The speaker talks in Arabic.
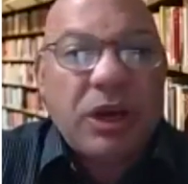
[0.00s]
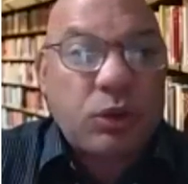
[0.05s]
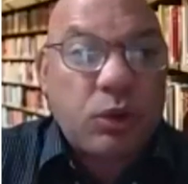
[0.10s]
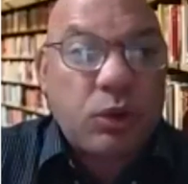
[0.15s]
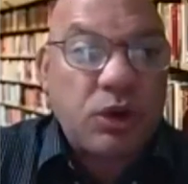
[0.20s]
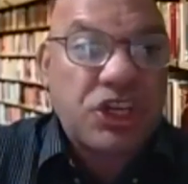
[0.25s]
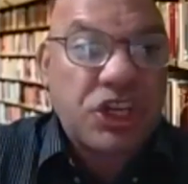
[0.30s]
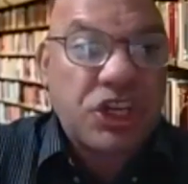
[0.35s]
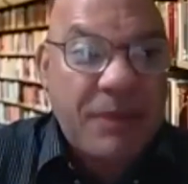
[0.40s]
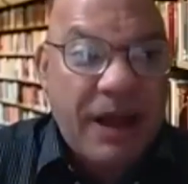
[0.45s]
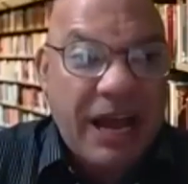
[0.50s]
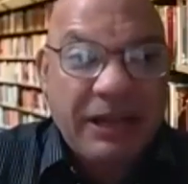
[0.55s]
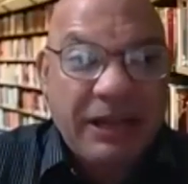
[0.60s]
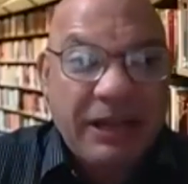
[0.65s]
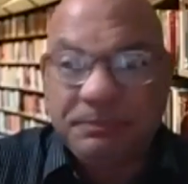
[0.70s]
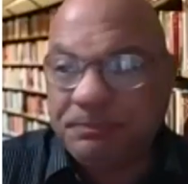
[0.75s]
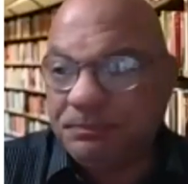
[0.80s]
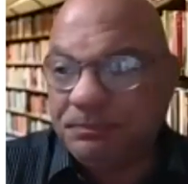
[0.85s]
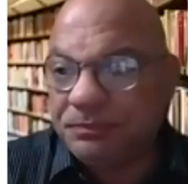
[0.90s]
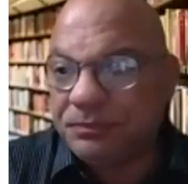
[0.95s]
الكورس
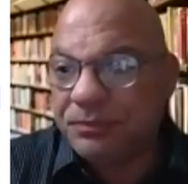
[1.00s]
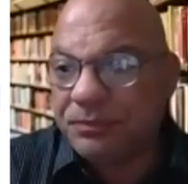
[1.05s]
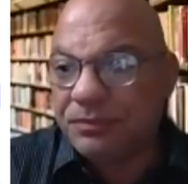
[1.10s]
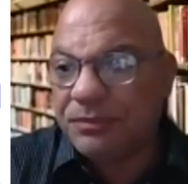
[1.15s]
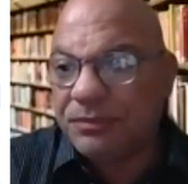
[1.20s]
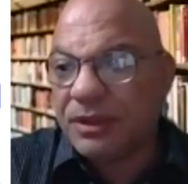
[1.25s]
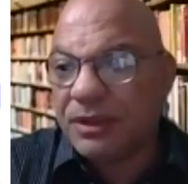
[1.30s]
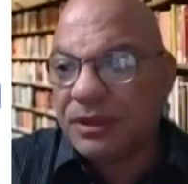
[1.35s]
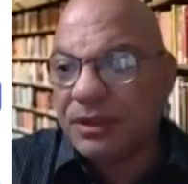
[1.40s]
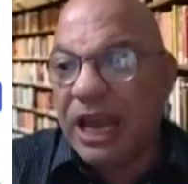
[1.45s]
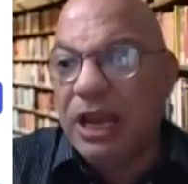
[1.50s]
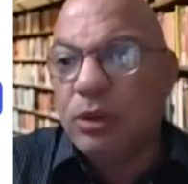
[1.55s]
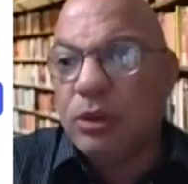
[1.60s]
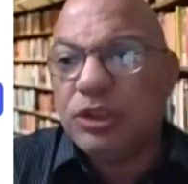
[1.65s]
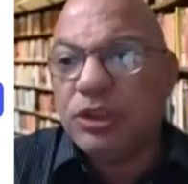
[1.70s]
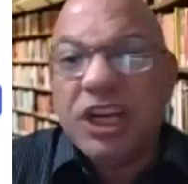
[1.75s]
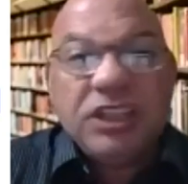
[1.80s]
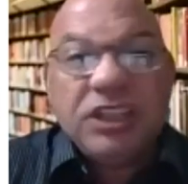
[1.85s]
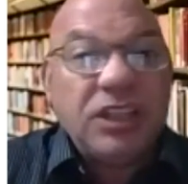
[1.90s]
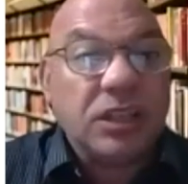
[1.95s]
معاه قال له
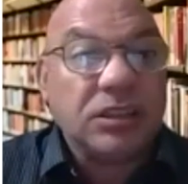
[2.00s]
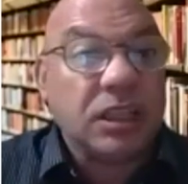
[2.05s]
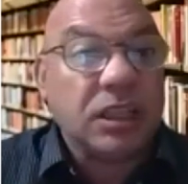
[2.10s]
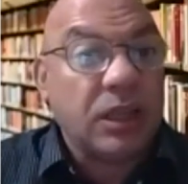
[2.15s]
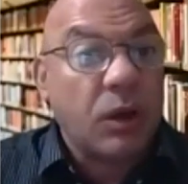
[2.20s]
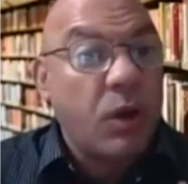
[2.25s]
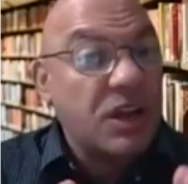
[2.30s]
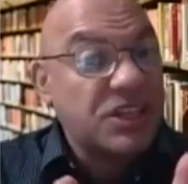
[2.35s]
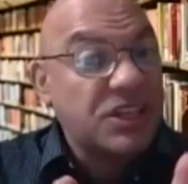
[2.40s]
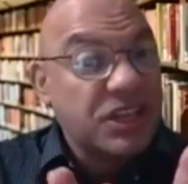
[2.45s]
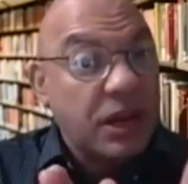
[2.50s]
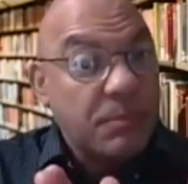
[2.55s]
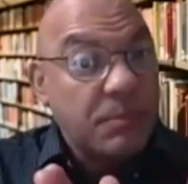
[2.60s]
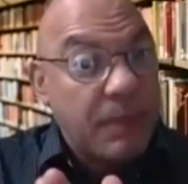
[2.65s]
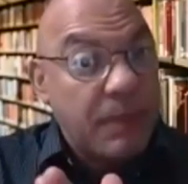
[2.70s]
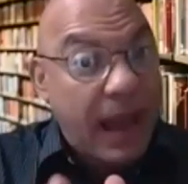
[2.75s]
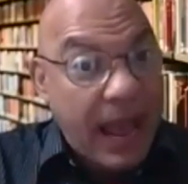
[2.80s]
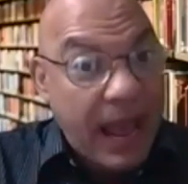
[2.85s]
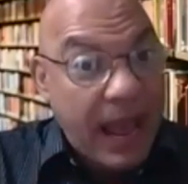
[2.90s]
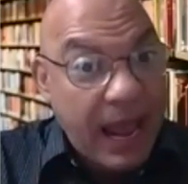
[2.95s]
تقدر تتواصل
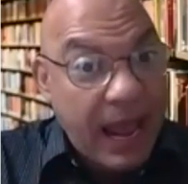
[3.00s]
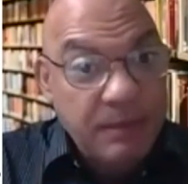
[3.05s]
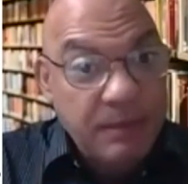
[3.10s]
مع